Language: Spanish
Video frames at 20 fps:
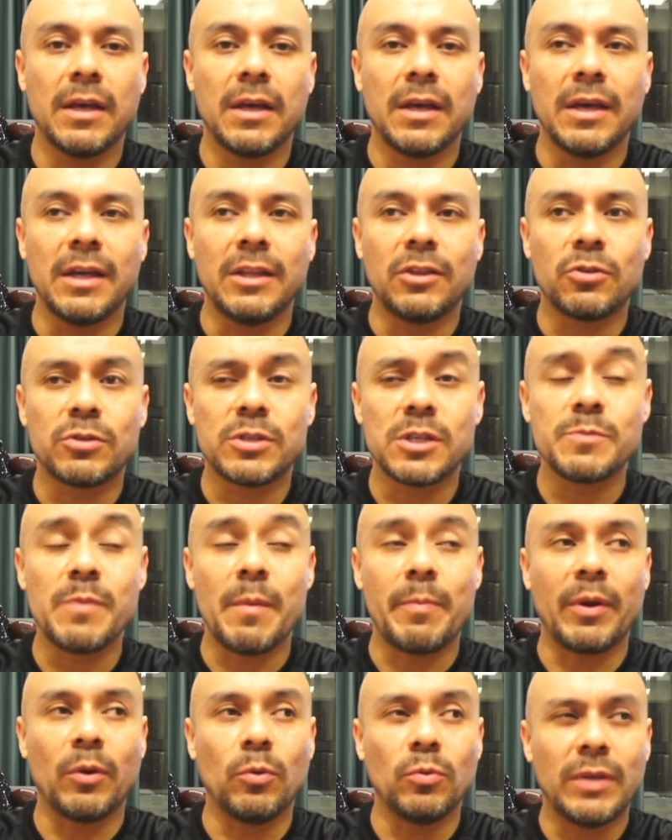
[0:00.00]
Entonces me
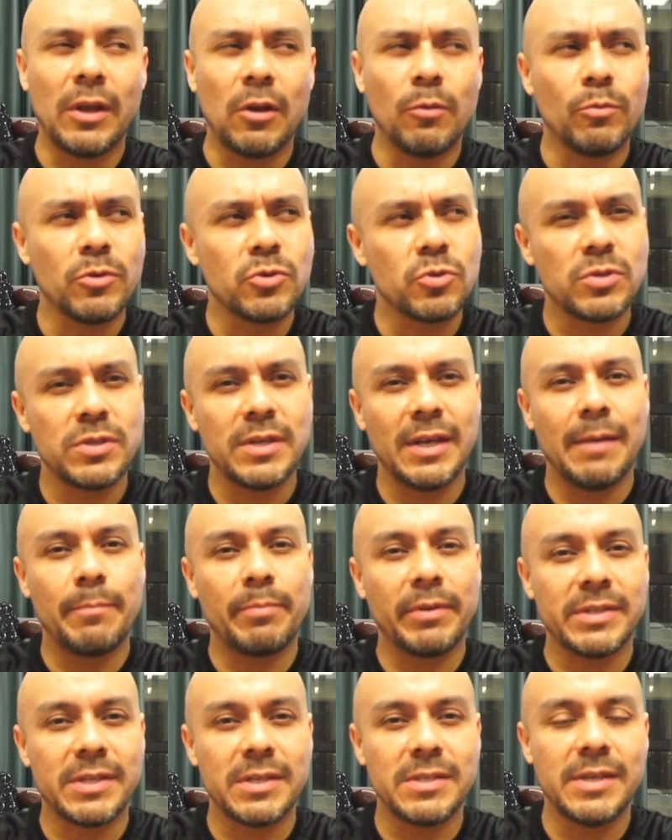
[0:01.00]
preguntaron mucho si era
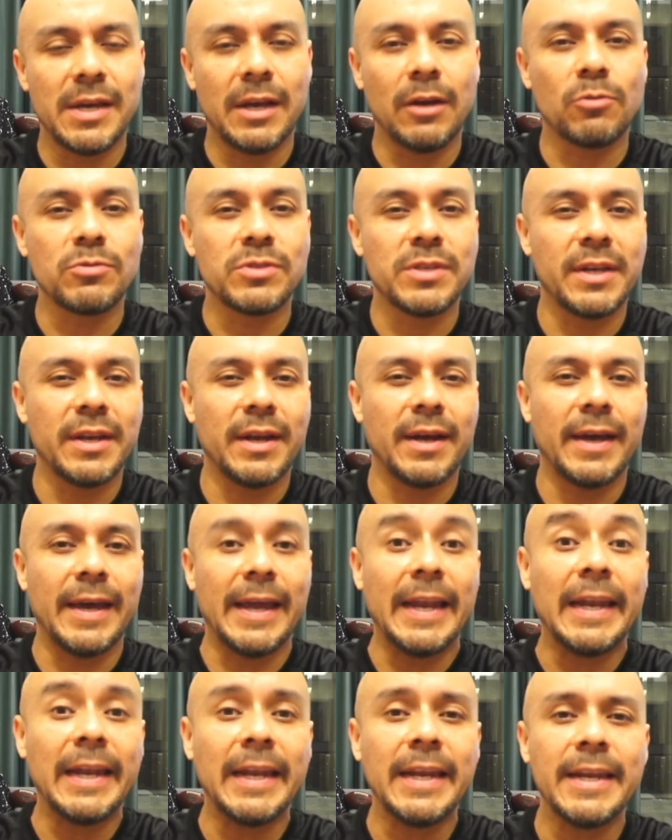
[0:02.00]
presencial o si era
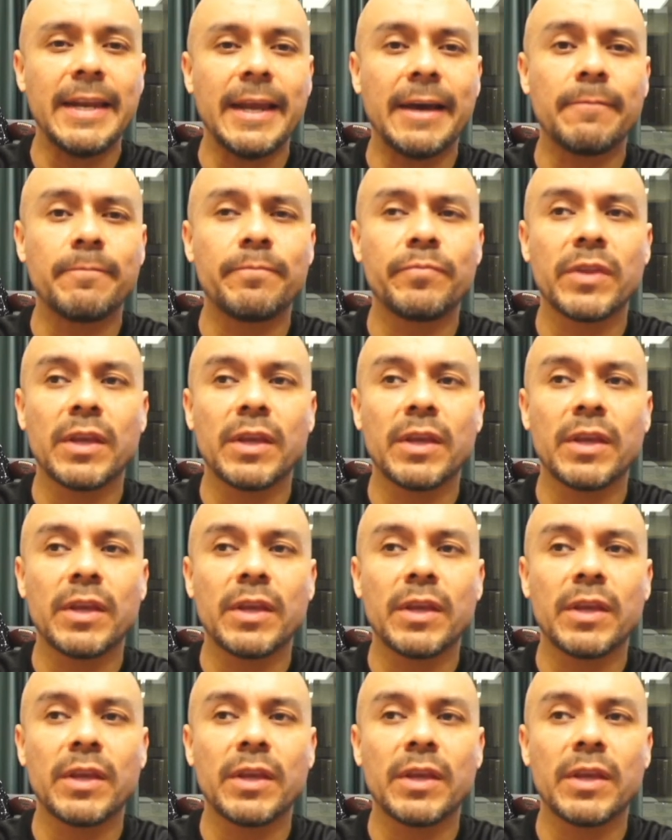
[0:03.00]
en línea.